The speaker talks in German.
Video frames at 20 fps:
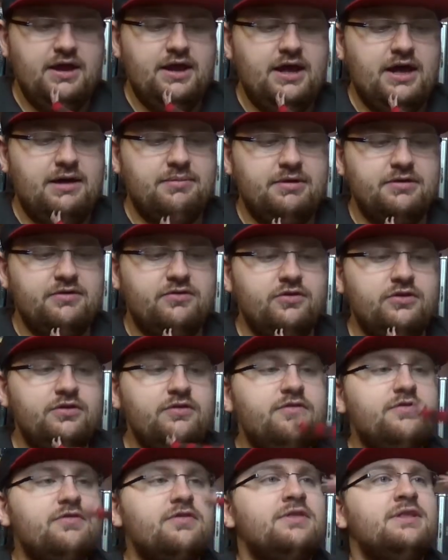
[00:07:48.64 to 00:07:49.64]
Aber
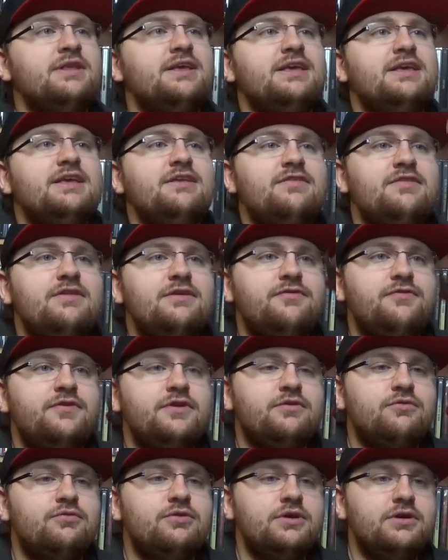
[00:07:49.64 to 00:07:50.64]
ansonsten ist die
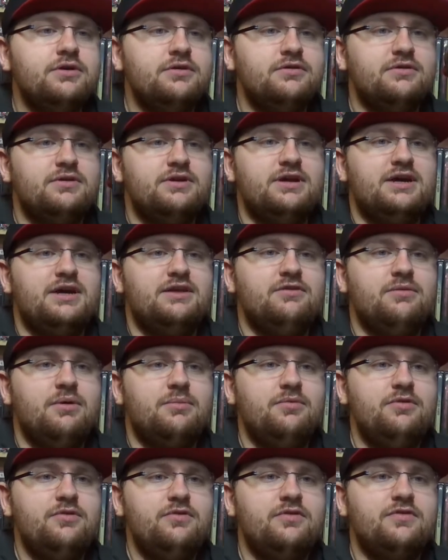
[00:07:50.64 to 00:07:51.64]
Figur, also man
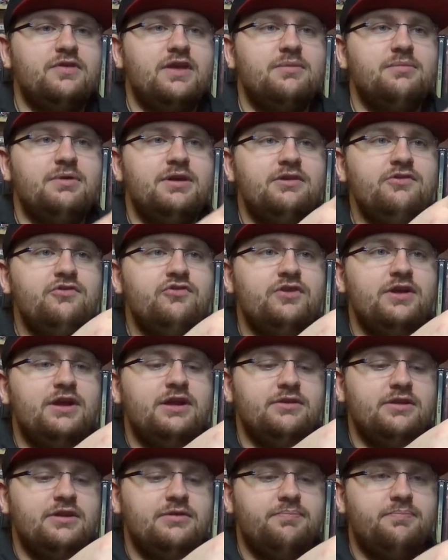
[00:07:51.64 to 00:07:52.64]
muss das einmal
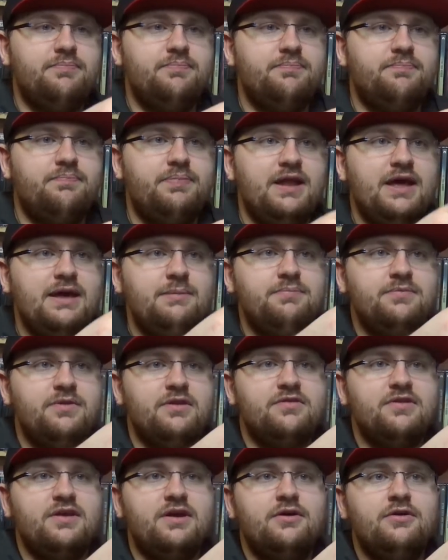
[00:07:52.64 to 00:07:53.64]
hinstellen, dann bleibt
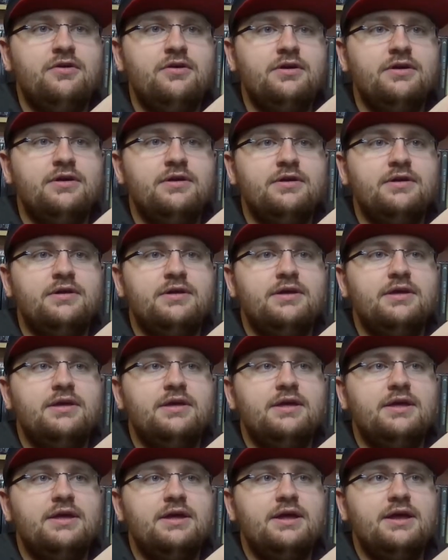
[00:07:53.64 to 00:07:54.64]
das auch.
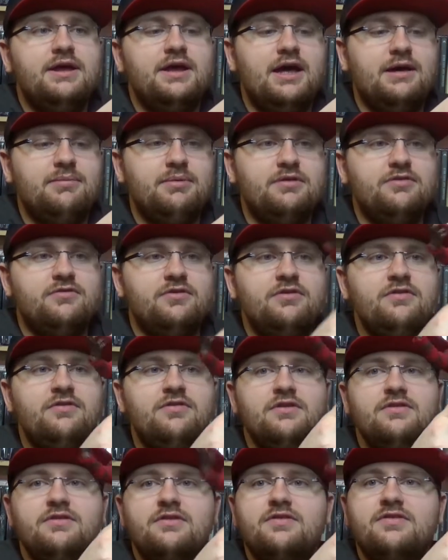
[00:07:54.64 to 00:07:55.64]
Aber ansonsten
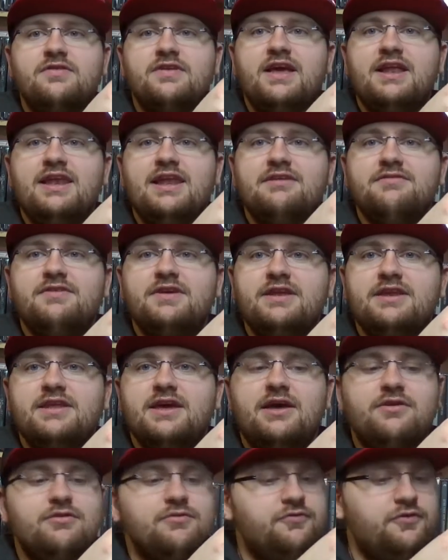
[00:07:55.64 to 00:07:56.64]
ist es sehr lavede.
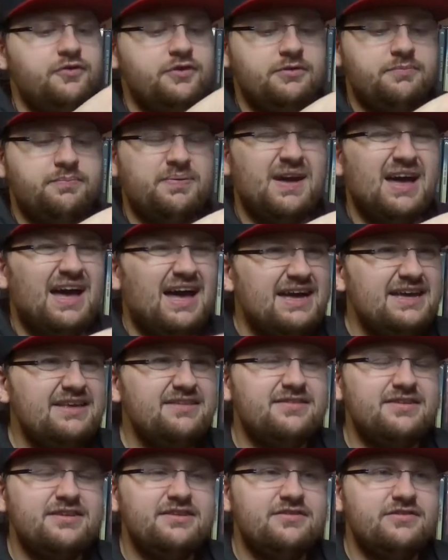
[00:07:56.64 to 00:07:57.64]
Also für den
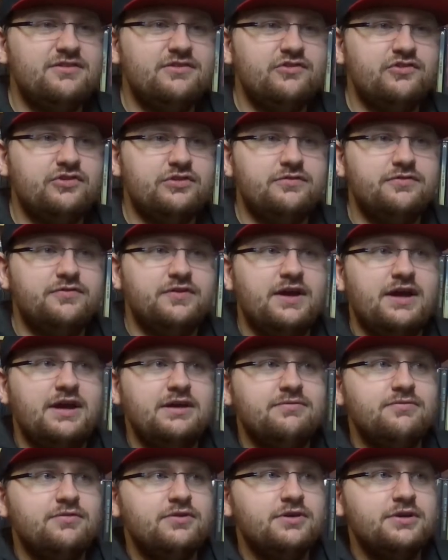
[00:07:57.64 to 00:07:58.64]
Preis ist es schon
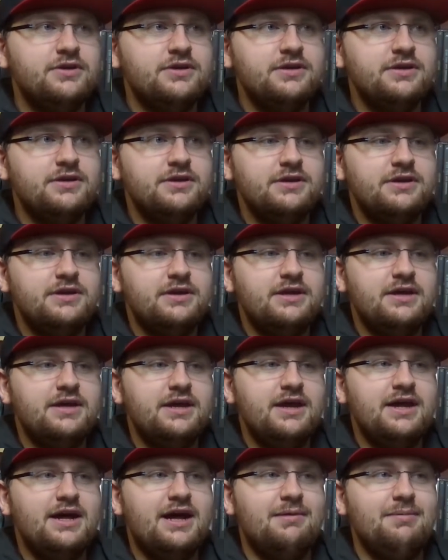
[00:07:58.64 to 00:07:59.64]
fragwürdig.
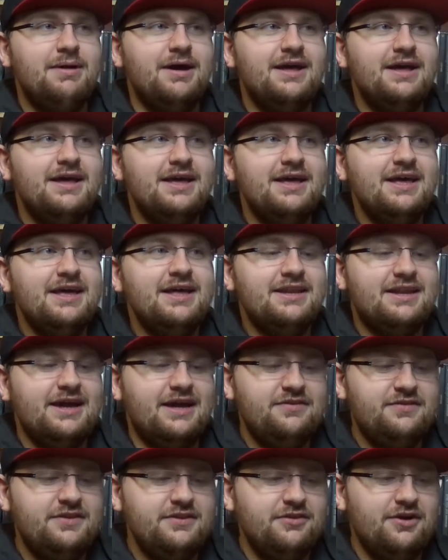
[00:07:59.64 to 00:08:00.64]
Aber
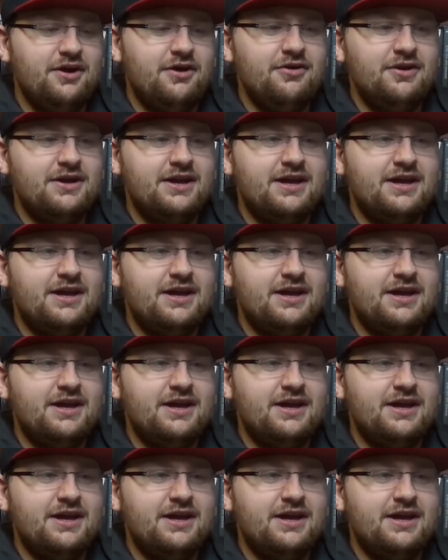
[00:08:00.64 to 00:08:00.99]
das sieht doch auch